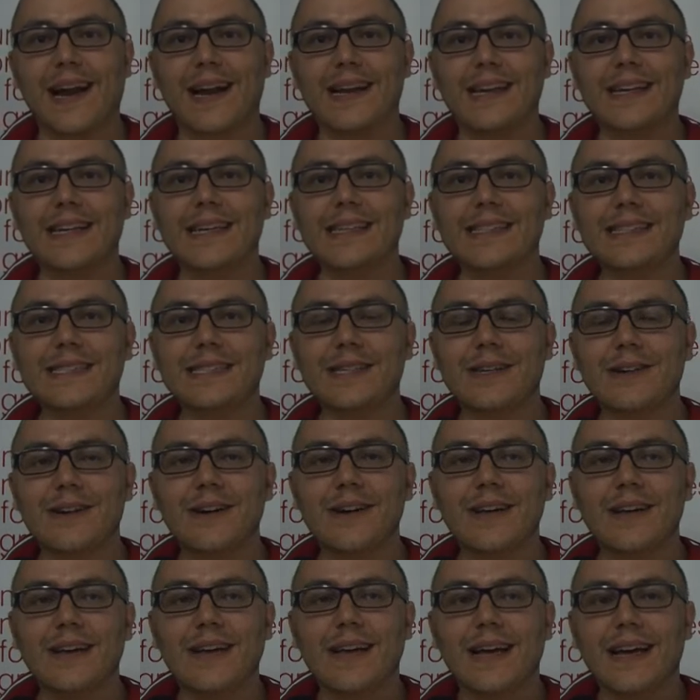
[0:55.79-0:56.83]
All'inizio
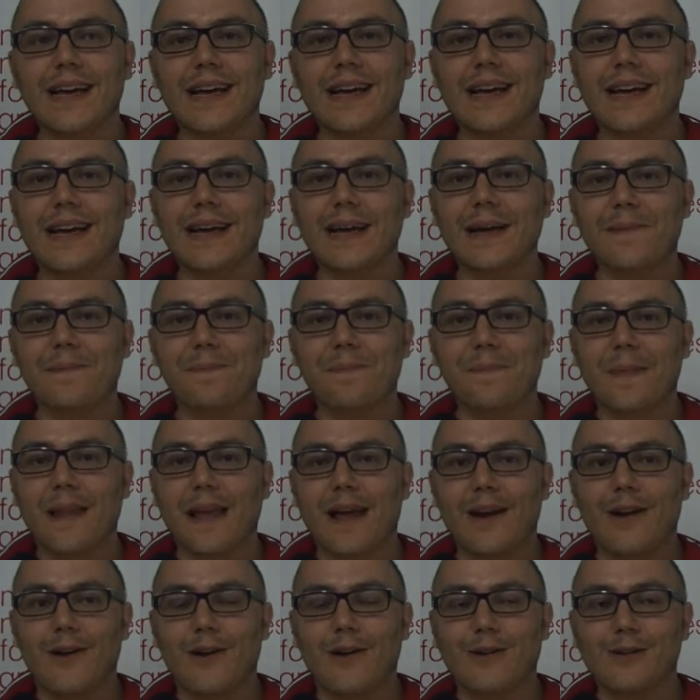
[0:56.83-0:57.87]

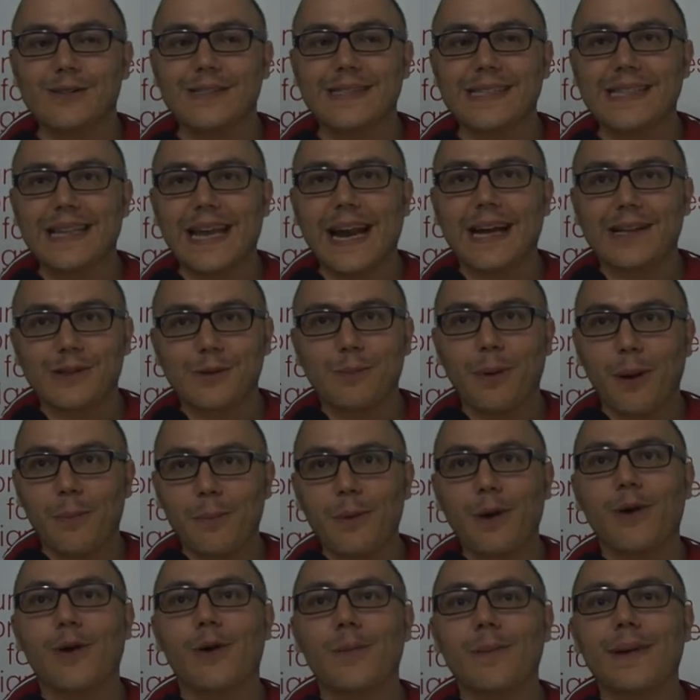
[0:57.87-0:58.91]
ehm, l'ho considerato
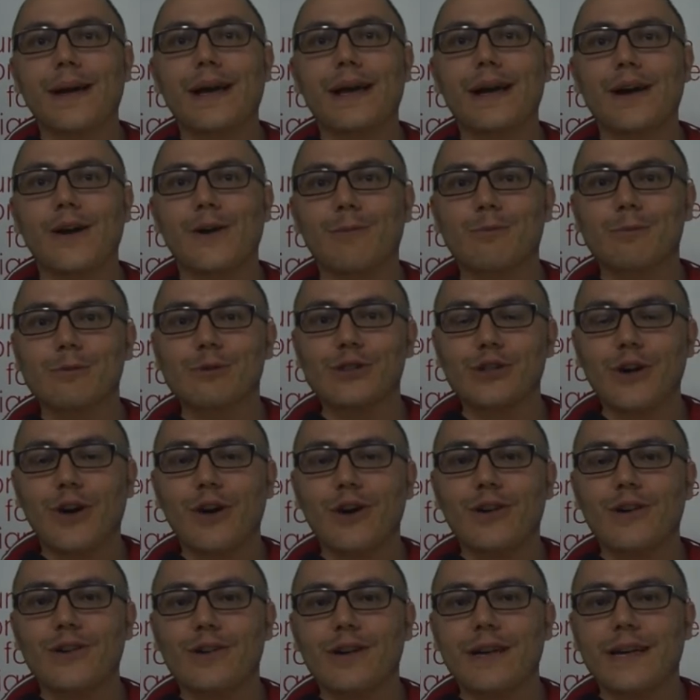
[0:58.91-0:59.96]
proprio come, come, un
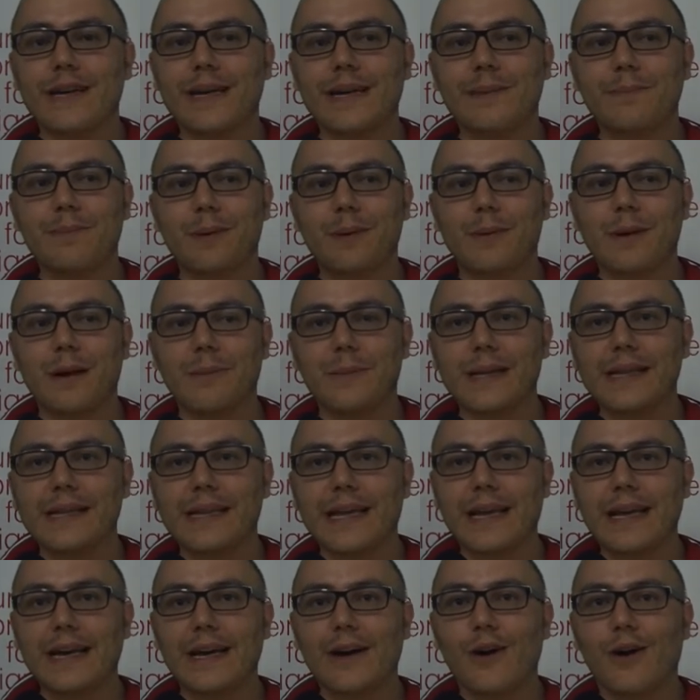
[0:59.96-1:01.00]
gioco e
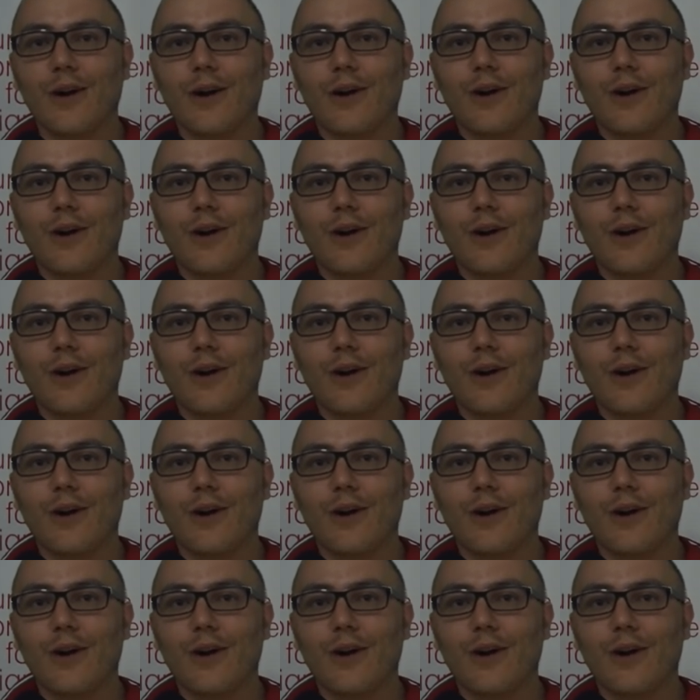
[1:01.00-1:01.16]
probabilmente